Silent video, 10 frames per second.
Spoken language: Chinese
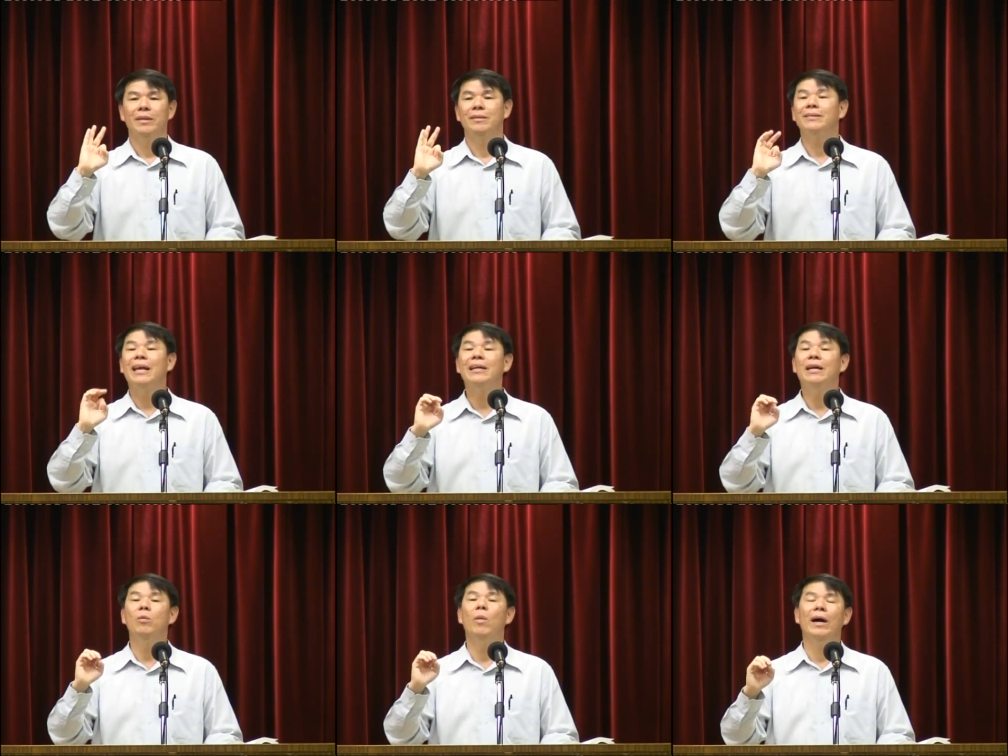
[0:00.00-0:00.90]
这三
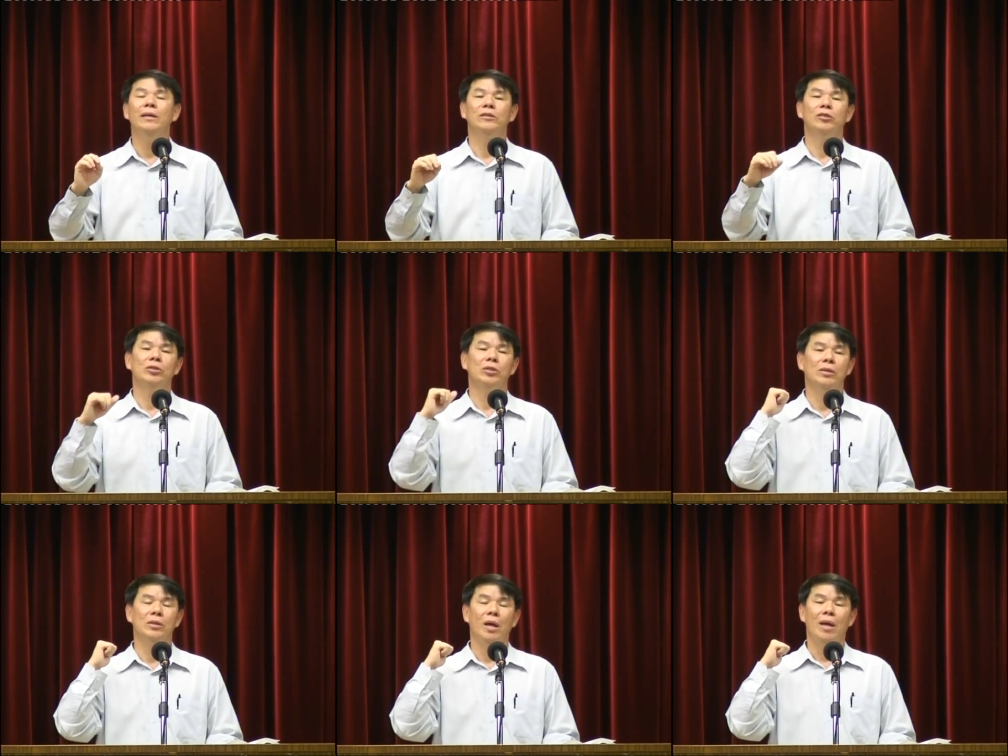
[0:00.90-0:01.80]
个王就
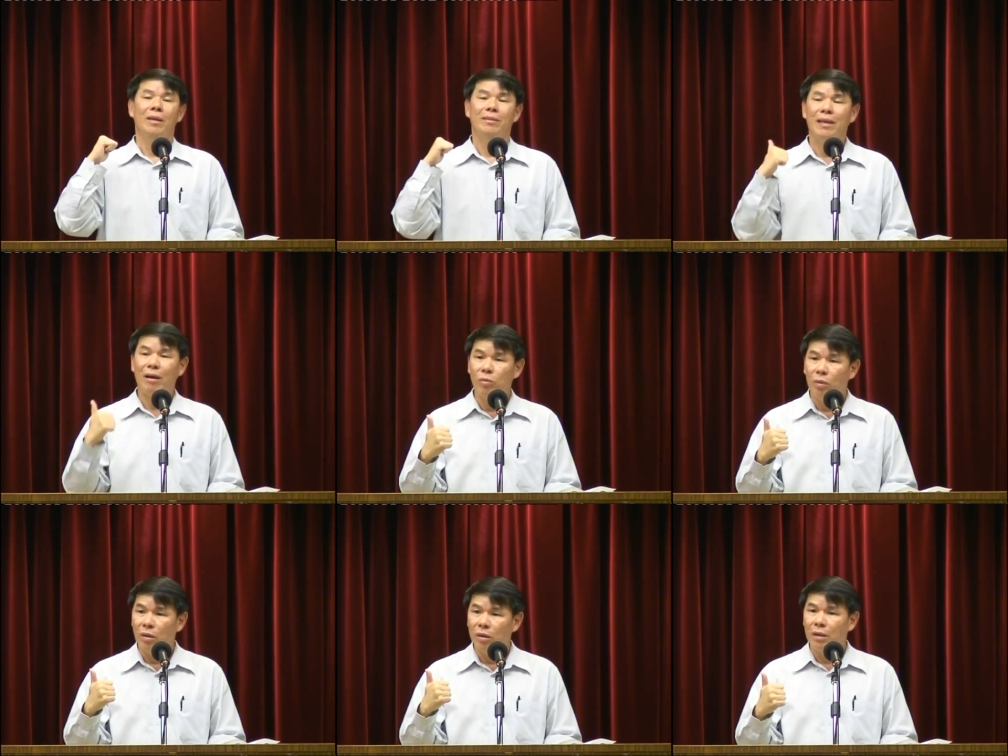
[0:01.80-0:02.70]
是扫
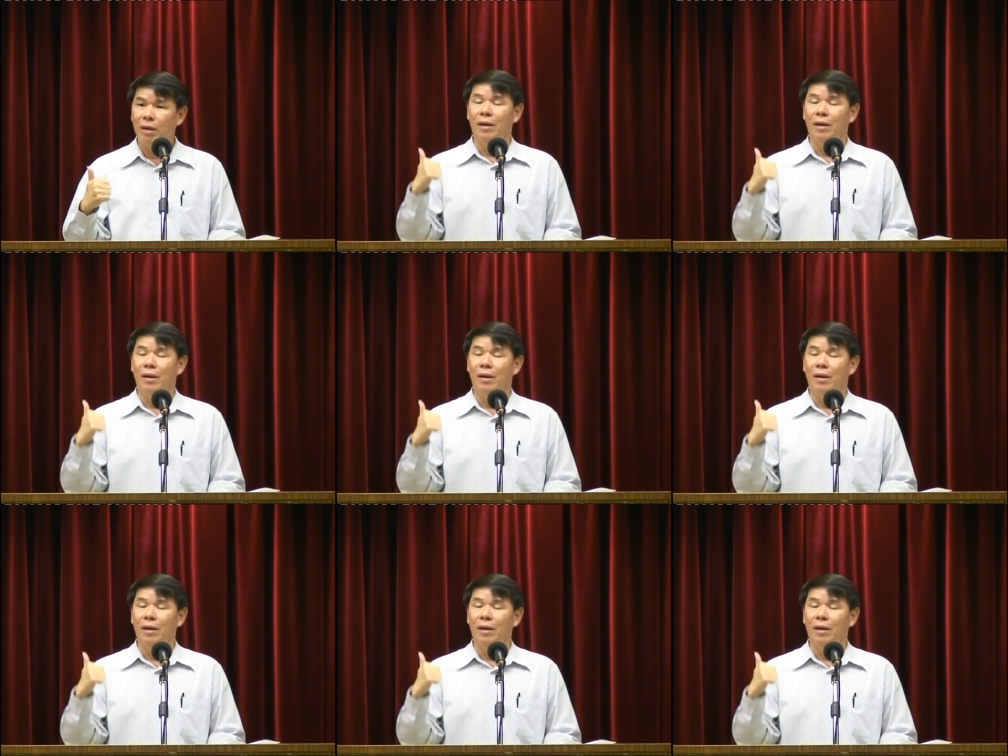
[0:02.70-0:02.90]
罗、